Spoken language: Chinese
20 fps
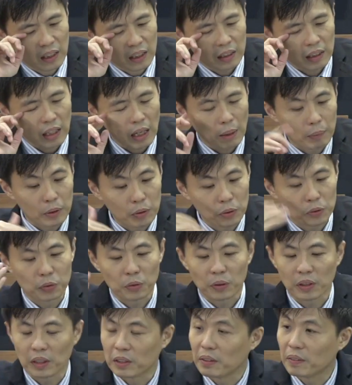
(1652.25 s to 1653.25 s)
他们又
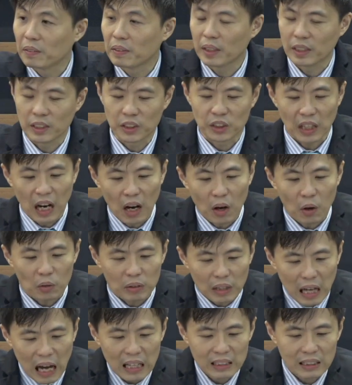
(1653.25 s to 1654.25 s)
说了，对不对？找
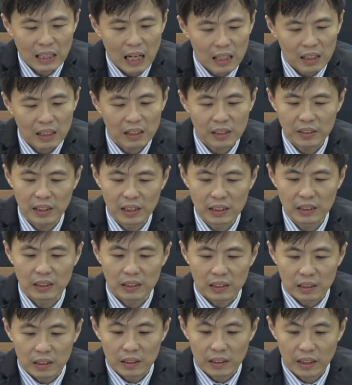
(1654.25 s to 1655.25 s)
拿撒勒
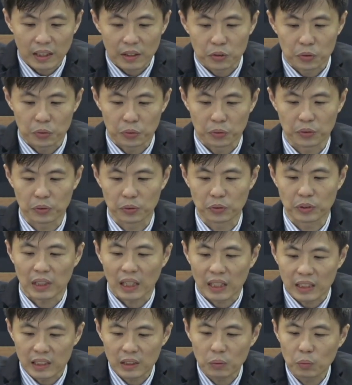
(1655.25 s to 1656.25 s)
人耶稣主，
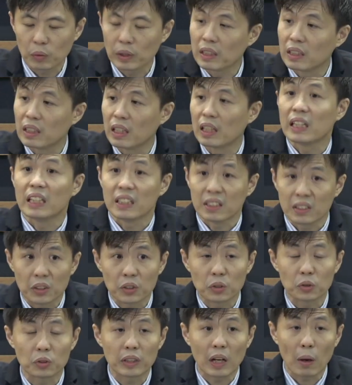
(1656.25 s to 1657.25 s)
再次问的意思
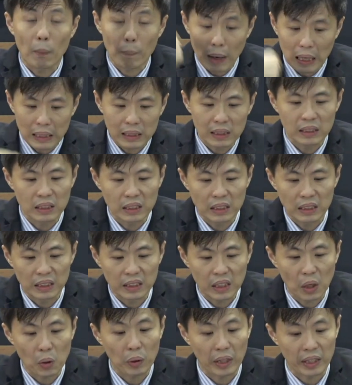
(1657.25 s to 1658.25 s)
就是要把自己
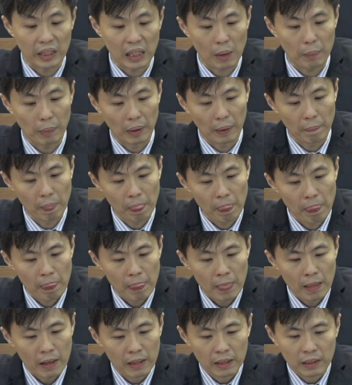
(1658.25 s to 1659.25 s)
交给他们。
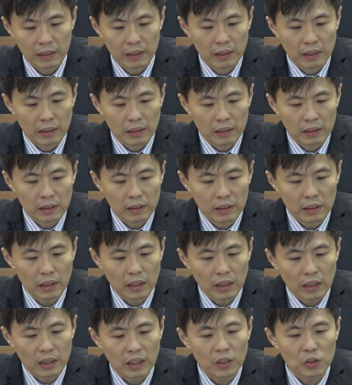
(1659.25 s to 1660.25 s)

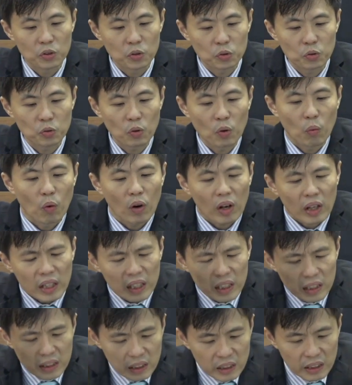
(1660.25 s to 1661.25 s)
那耶稣说：“我
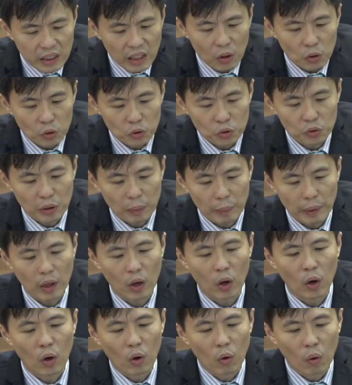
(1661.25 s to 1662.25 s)
已经告诉你们，
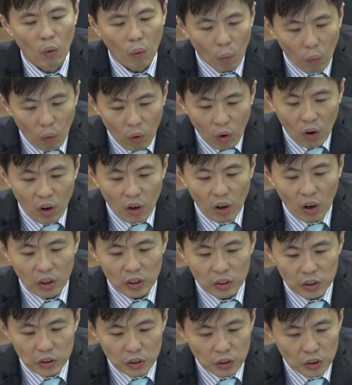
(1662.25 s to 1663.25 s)
我
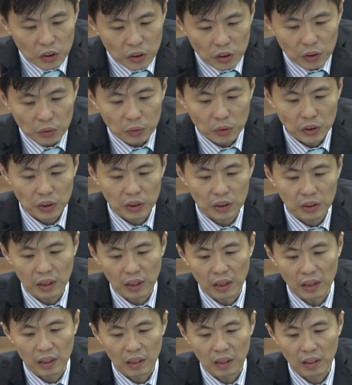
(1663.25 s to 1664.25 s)
就是了
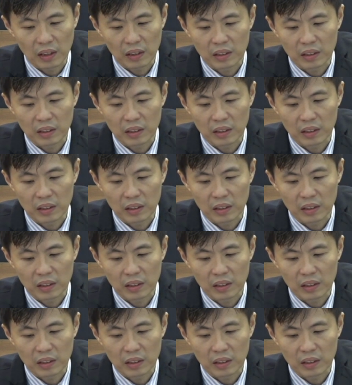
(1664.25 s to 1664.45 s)
啊，